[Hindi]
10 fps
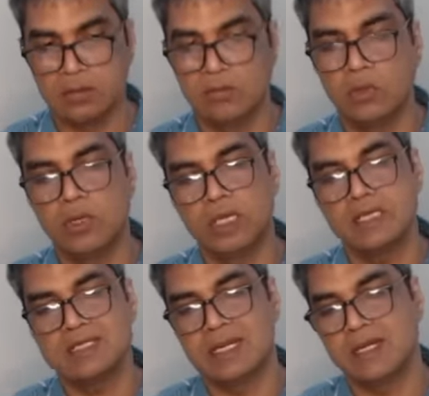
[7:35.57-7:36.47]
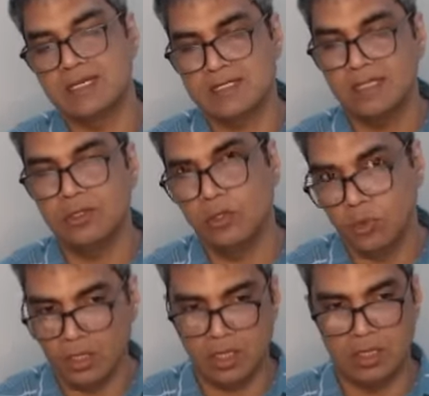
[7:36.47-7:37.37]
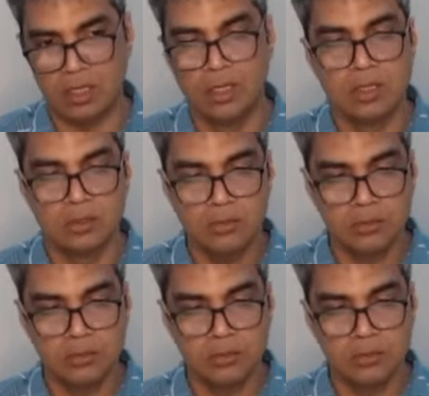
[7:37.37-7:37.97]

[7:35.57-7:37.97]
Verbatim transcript: बोर्ड के सेंटर से दूर रहा तो